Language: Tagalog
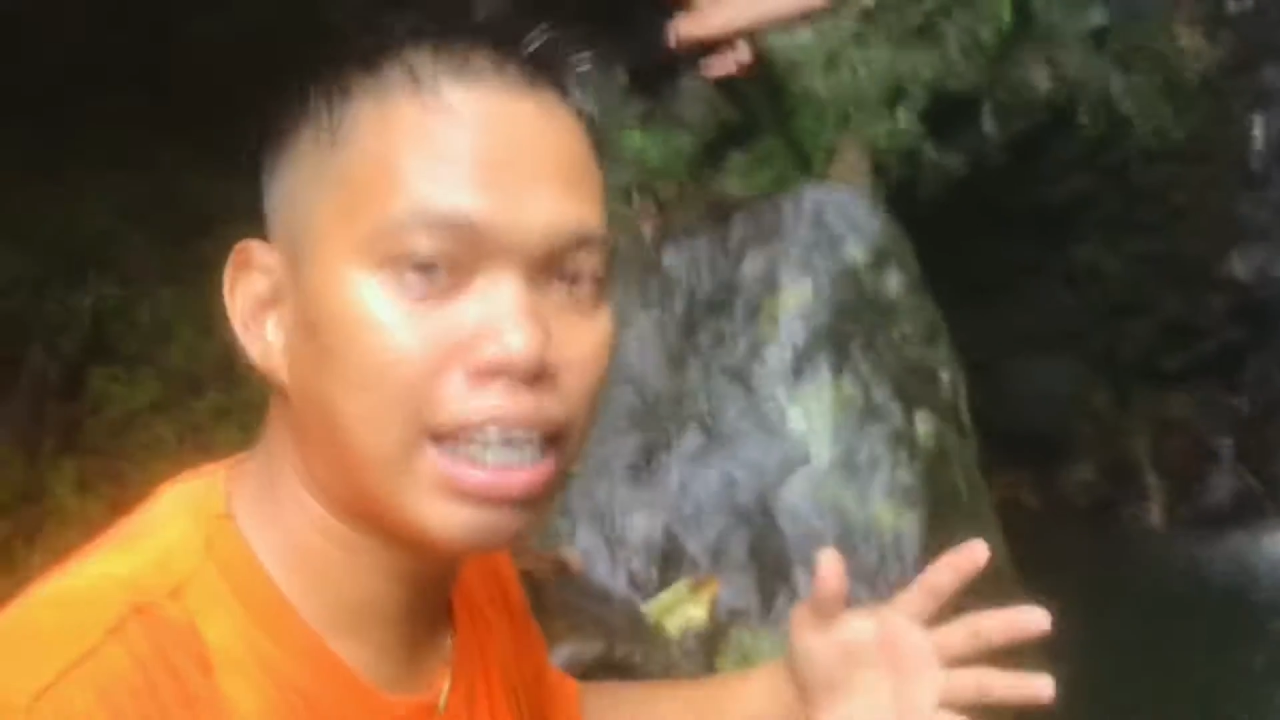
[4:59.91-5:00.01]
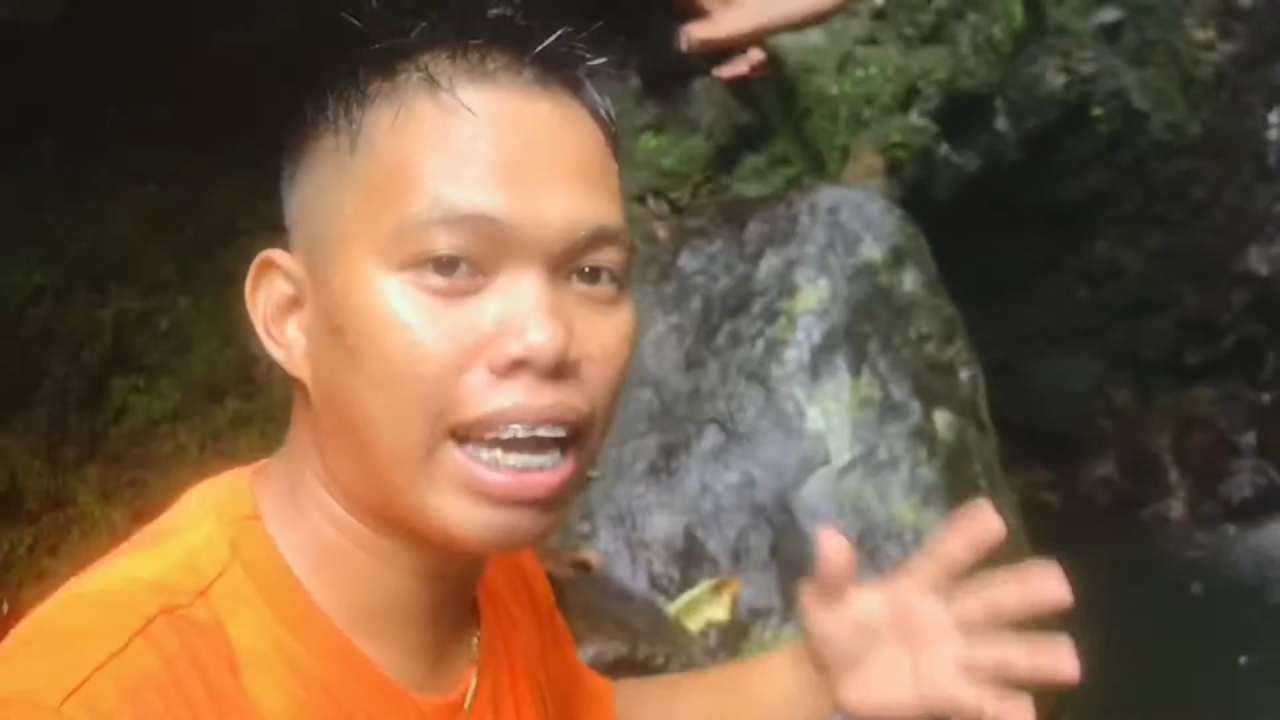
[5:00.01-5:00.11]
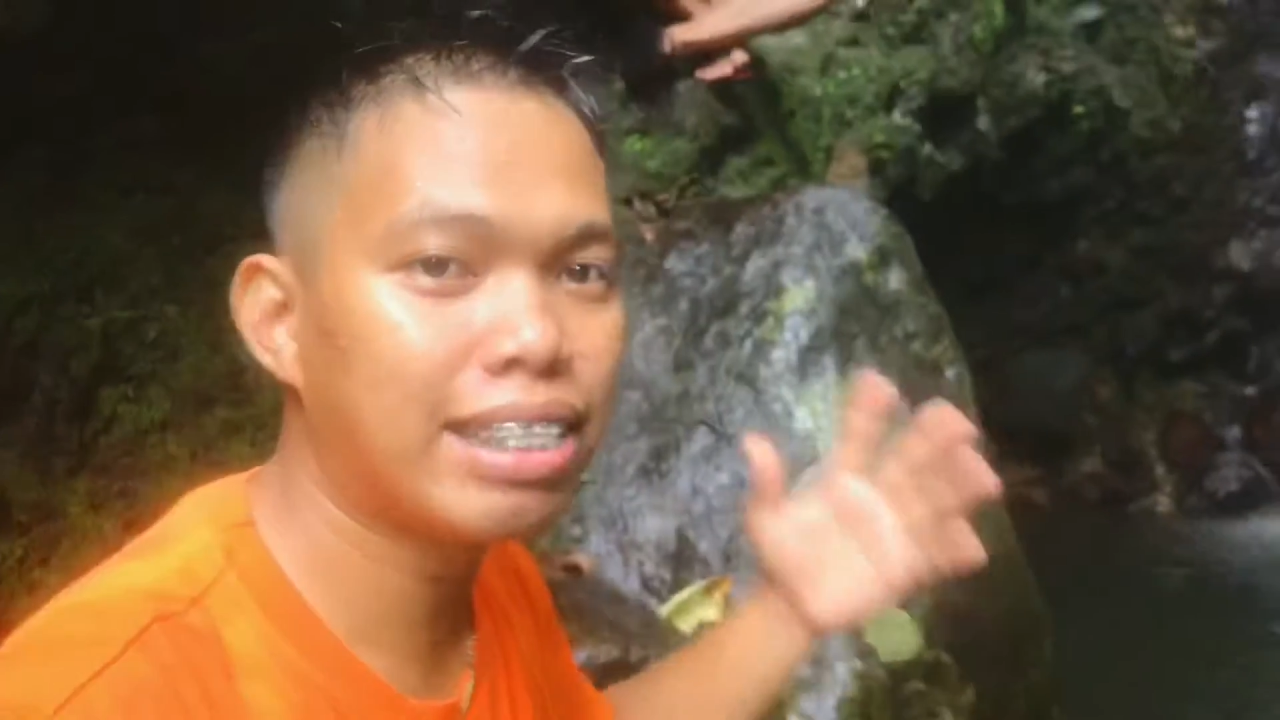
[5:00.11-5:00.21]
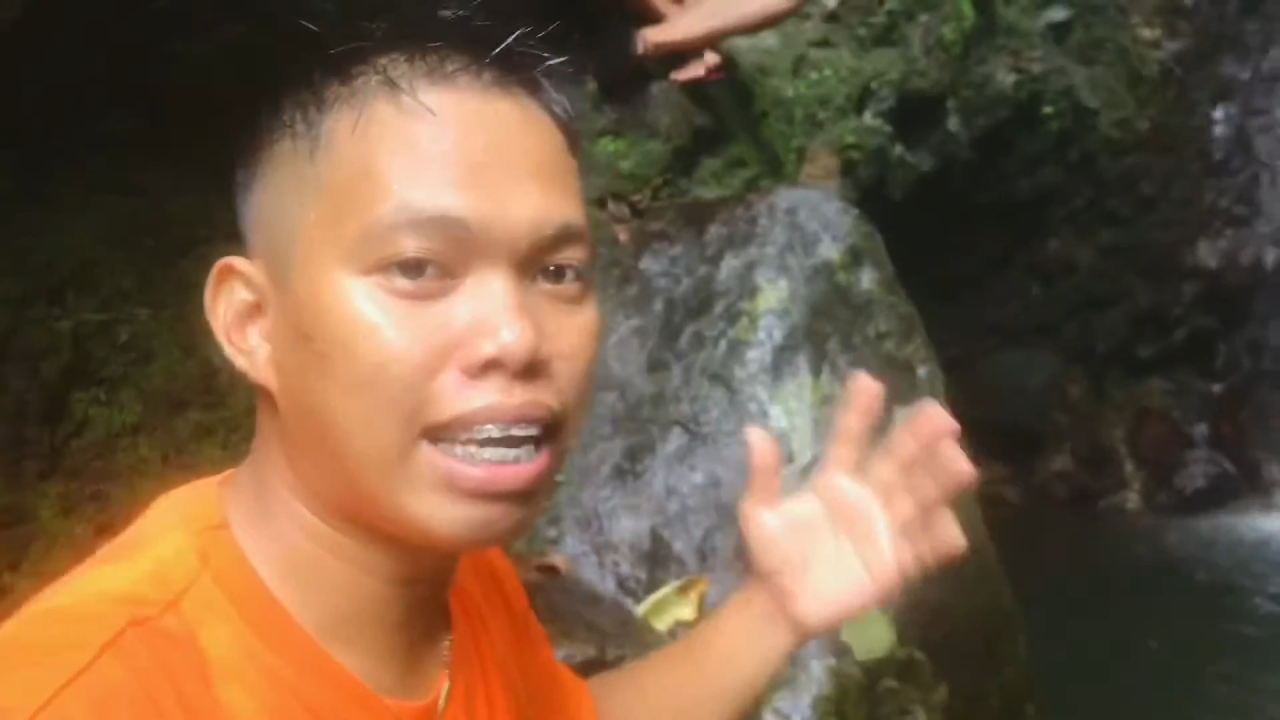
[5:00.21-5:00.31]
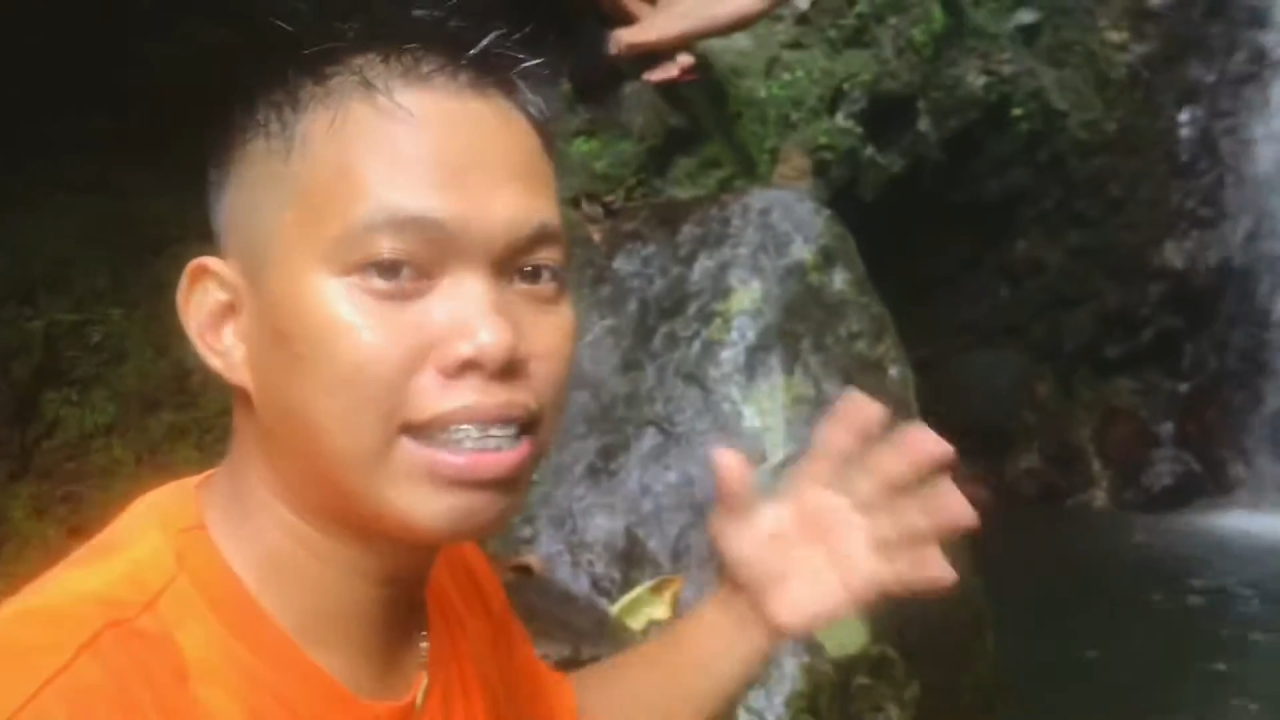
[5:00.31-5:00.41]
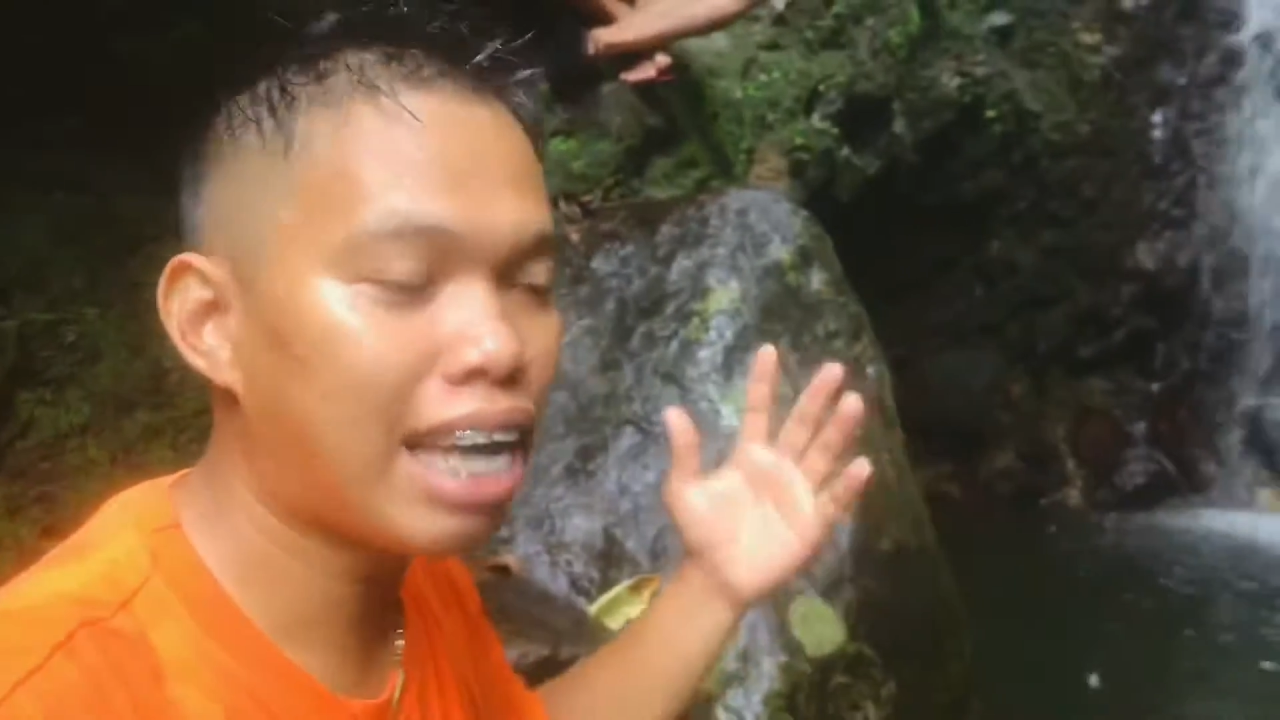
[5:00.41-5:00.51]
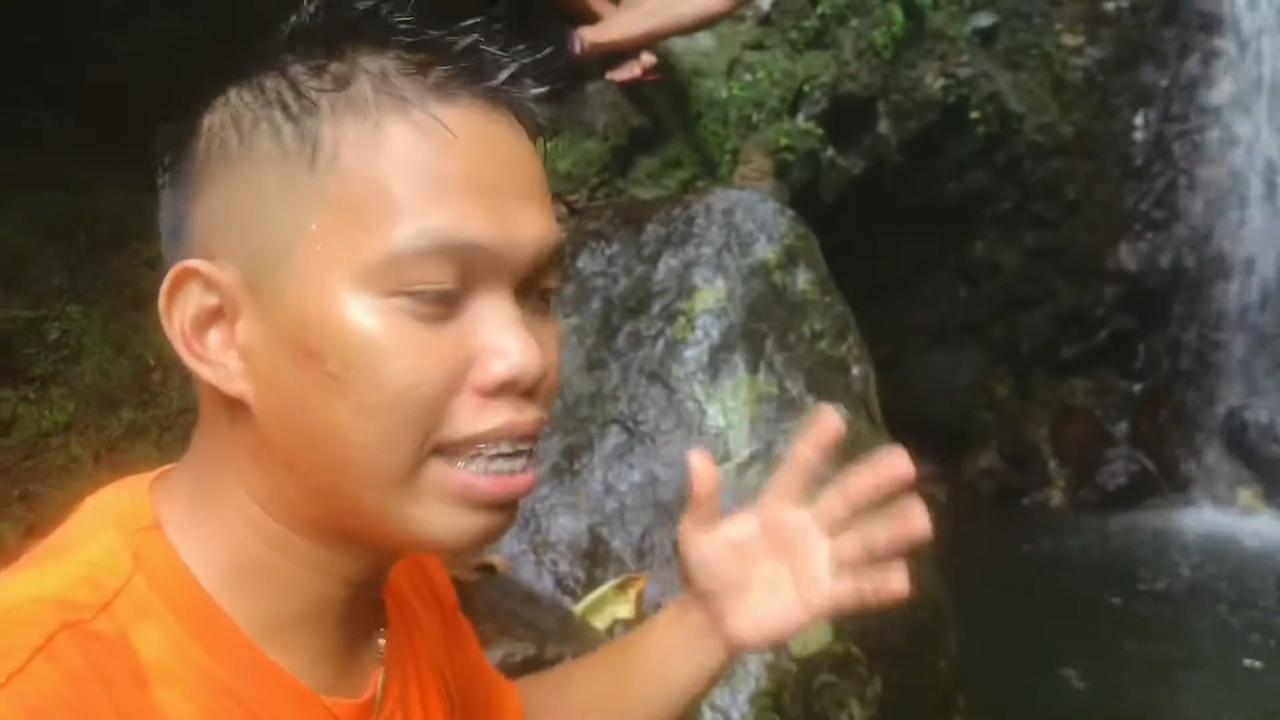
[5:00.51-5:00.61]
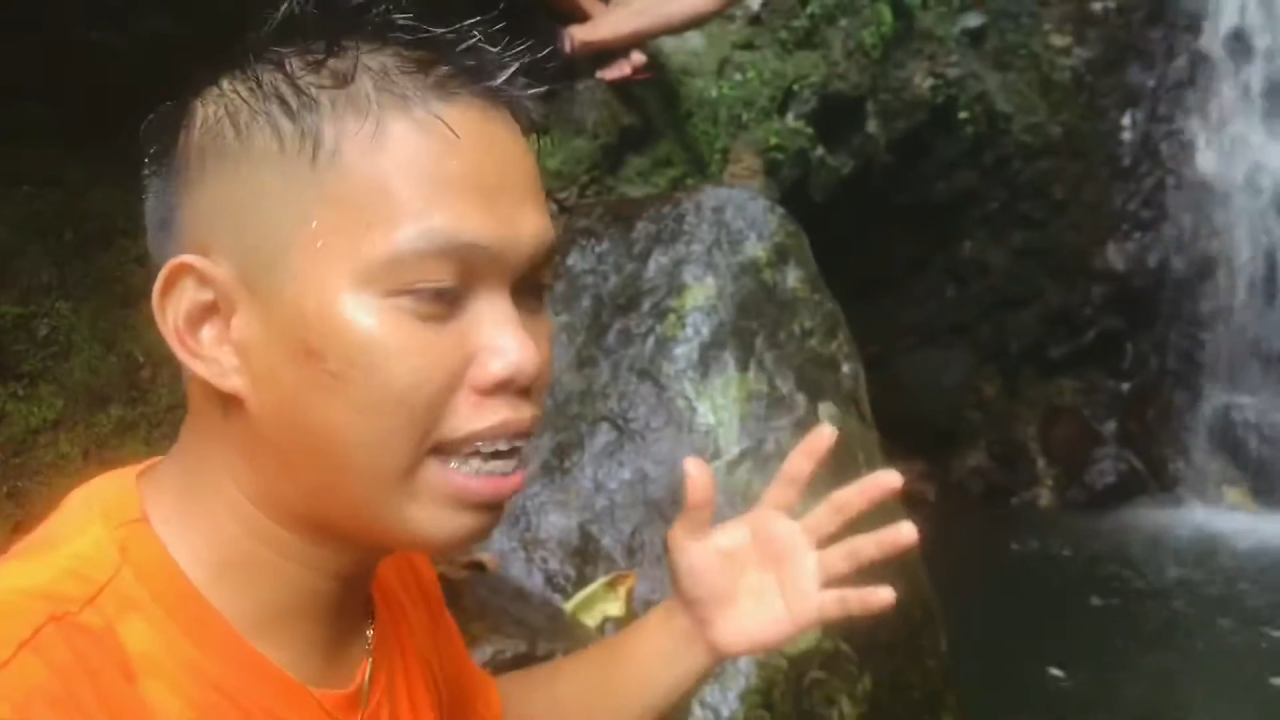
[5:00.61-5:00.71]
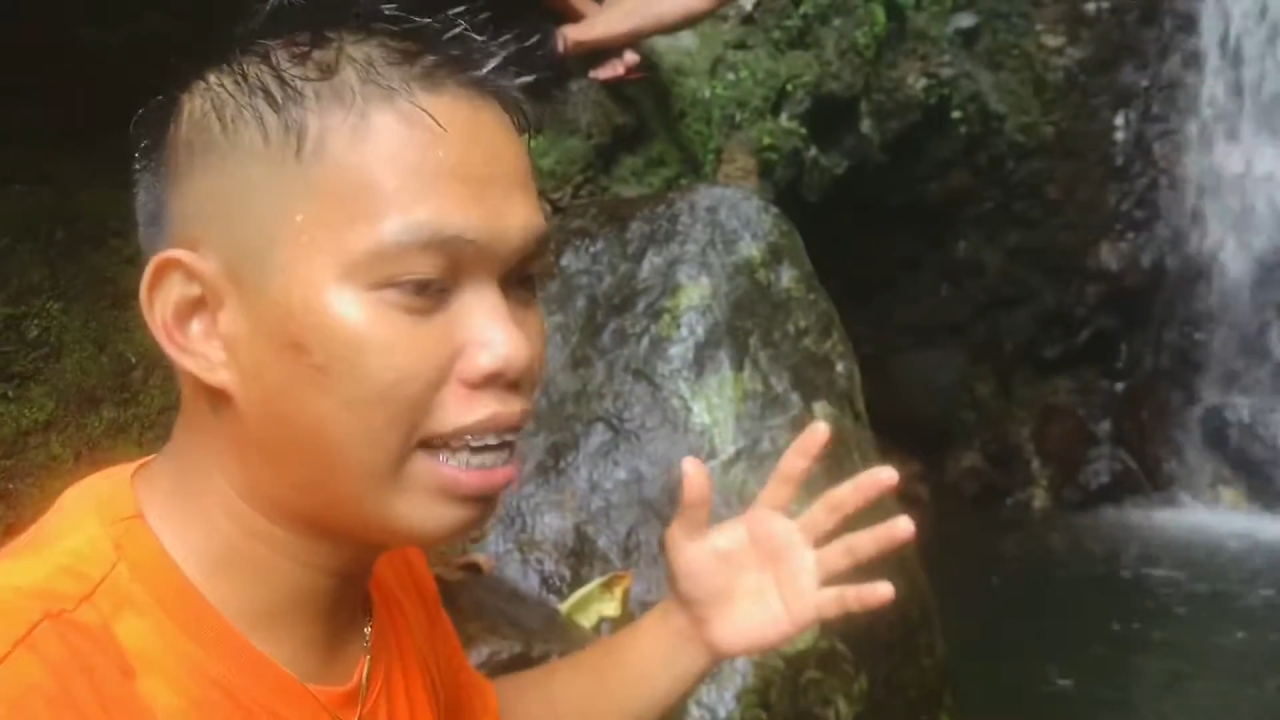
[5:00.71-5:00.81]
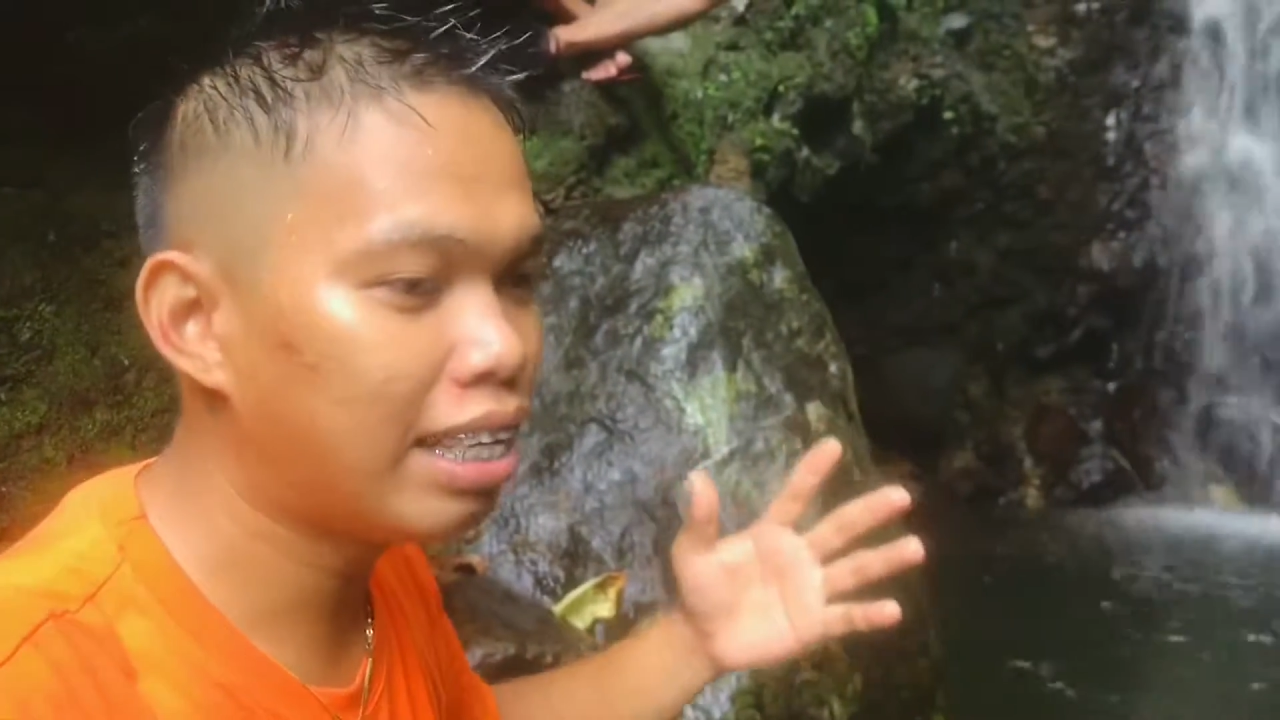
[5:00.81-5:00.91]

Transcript: kaysaysayan